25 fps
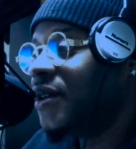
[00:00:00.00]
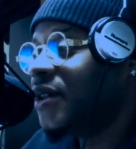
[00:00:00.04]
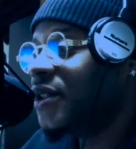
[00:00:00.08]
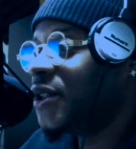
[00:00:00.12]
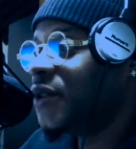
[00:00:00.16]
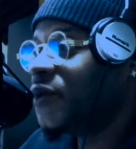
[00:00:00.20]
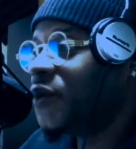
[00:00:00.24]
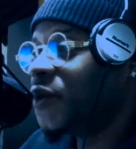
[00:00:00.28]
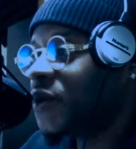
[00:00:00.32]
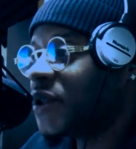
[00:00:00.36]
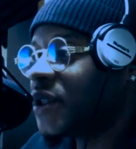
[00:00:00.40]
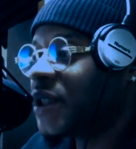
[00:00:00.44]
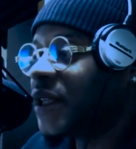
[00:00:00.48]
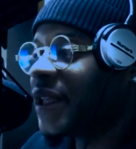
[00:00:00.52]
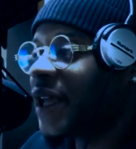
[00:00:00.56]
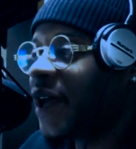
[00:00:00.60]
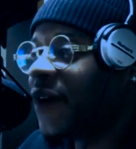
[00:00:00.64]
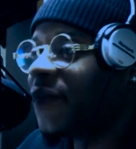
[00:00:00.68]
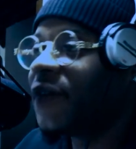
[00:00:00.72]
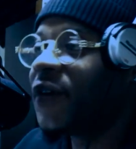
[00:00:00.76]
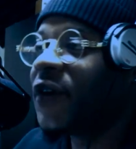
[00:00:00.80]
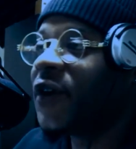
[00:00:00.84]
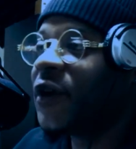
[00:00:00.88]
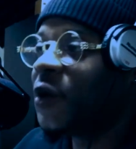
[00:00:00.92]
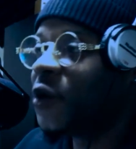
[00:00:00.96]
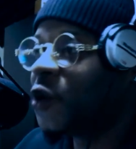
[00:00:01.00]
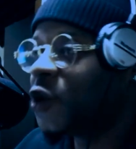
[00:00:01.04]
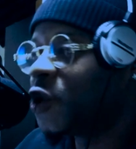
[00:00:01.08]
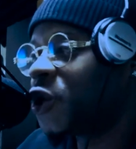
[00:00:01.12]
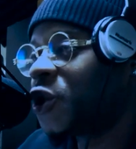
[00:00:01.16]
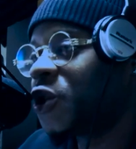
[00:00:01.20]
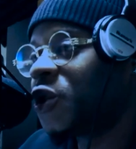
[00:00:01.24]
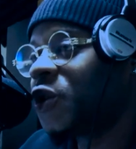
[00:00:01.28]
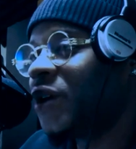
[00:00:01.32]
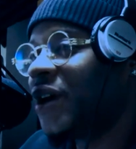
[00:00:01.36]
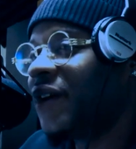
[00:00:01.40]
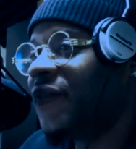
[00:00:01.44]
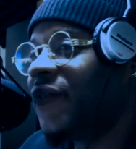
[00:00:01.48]
J'ai vu aussi que t'avais fait un autre
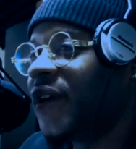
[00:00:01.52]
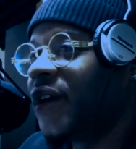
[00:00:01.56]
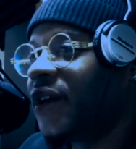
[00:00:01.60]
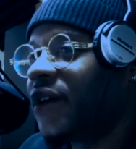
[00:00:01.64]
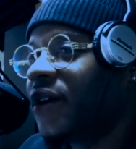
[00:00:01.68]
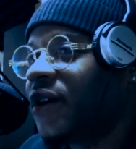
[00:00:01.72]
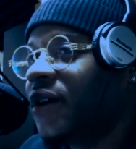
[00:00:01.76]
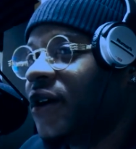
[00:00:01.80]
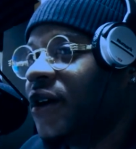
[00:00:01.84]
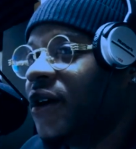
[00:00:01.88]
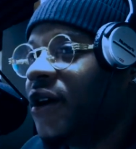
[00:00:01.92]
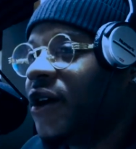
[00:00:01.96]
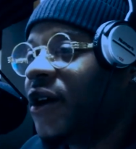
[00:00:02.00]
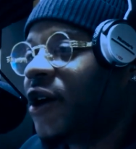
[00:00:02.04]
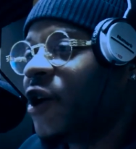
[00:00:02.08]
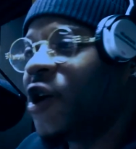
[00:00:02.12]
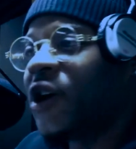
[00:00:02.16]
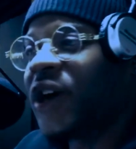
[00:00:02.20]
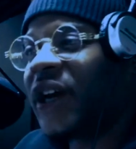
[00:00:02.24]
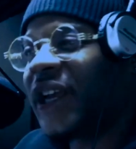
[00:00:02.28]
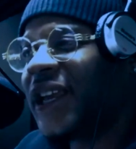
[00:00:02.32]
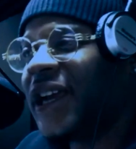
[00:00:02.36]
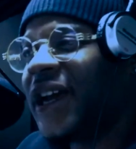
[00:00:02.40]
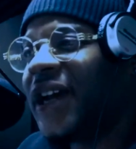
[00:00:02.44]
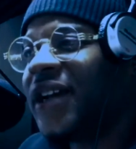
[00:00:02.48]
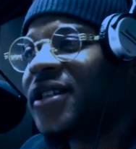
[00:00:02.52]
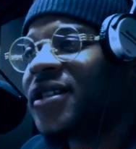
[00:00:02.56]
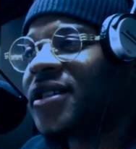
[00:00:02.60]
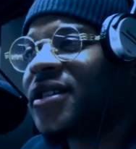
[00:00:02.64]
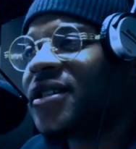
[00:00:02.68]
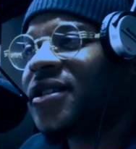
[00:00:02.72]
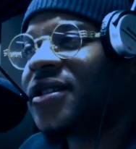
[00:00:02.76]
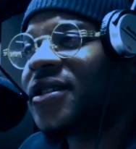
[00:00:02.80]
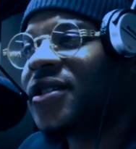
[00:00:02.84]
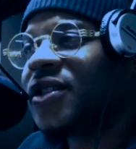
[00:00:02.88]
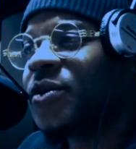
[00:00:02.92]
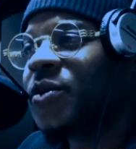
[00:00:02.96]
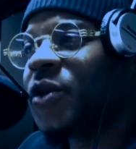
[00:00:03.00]
show avec euh,
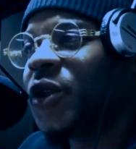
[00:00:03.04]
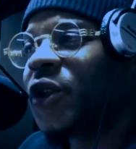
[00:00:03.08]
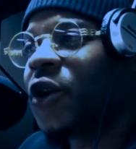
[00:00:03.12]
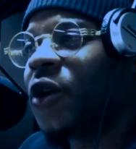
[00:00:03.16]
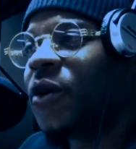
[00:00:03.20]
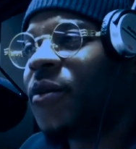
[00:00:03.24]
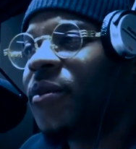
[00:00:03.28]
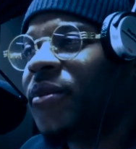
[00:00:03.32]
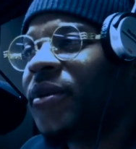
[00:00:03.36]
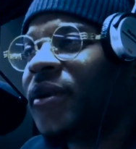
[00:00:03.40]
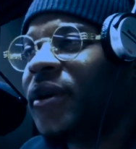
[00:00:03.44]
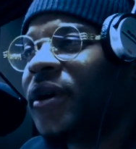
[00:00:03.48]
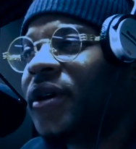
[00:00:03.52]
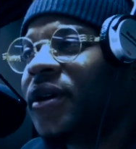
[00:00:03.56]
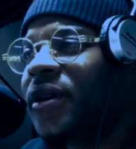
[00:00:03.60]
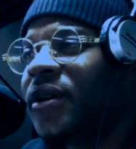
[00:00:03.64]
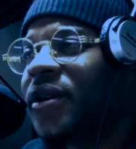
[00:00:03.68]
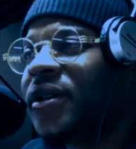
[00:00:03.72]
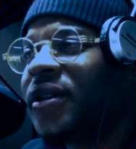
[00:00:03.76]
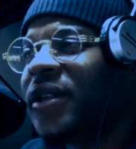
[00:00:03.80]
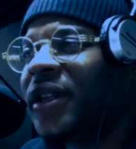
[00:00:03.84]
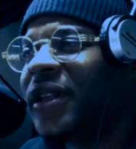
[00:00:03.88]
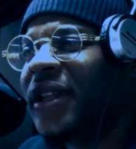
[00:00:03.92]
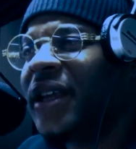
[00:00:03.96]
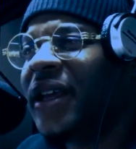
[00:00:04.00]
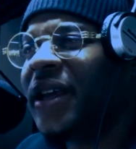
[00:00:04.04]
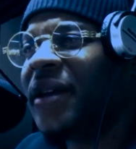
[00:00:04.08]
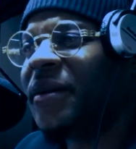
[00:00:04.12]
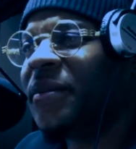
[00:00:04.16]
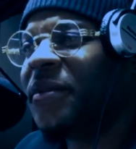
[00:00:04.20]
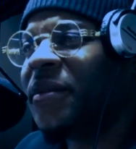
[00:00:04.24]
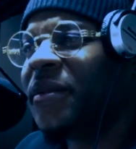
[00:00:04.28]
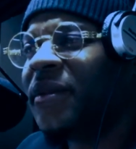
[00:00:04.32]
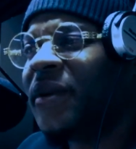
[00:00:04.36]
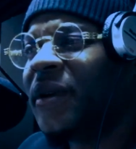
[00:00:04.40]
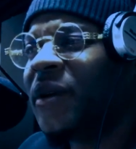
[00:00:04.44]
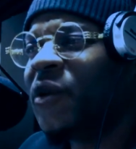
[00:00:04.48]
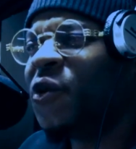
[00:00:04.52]
Corias. Yeah, yeah. C'était euh,
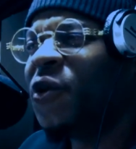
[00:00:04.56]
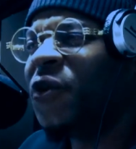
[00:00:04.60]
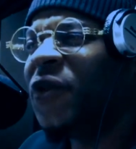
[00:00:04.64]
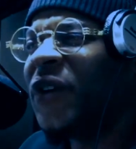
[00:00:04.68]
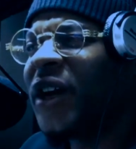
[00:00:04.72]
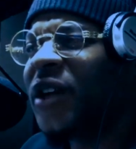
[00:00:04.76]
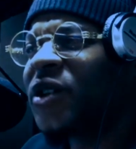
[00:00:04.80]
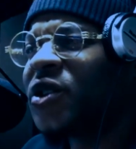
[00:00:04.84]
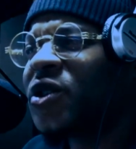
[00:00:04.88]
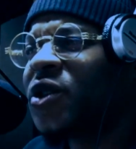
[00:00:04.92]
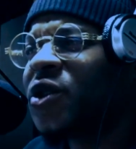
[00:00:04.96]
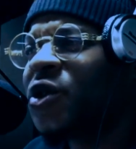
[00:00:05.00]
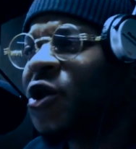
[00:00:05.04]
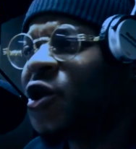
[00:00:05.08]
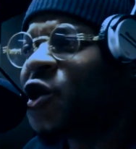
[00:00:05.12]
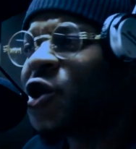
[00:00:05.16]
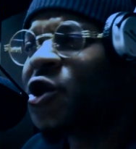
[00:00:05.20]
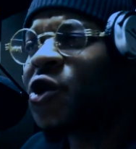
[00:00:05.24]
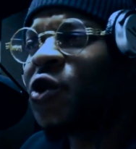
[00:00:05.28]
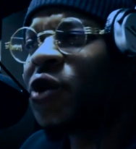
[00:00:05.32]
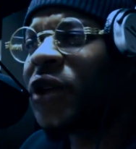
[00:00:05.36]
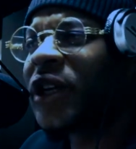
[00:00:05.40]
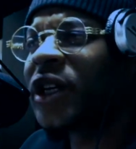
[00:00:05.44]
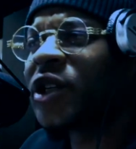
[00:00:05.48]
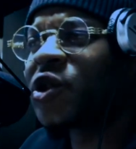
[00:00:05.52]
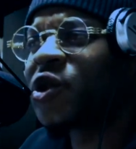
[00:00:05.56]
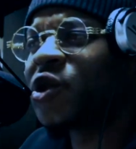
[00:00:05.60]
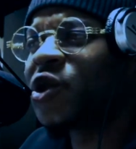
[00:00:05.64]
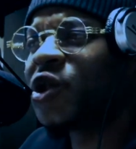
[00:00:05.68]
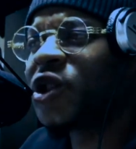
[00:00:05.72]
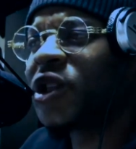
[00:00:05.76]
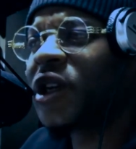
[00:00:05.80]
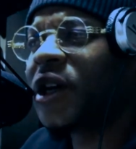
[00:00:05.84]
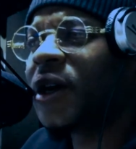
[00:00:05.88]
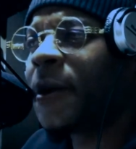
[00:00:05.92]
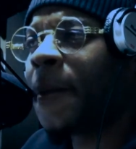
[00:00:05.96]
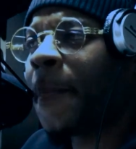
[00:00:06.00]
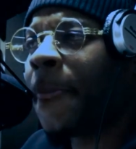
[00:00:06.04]
ouverture de show, quelque chose du
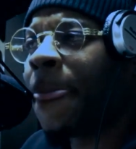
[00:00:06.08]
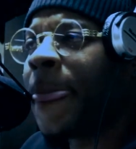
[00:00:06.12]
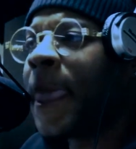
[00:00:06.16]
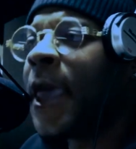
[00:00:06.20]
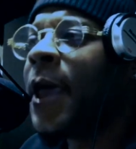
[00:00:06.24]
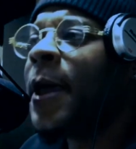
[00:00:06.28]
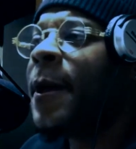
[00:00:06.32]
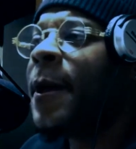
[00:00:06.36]
genre. Ouais, ouais.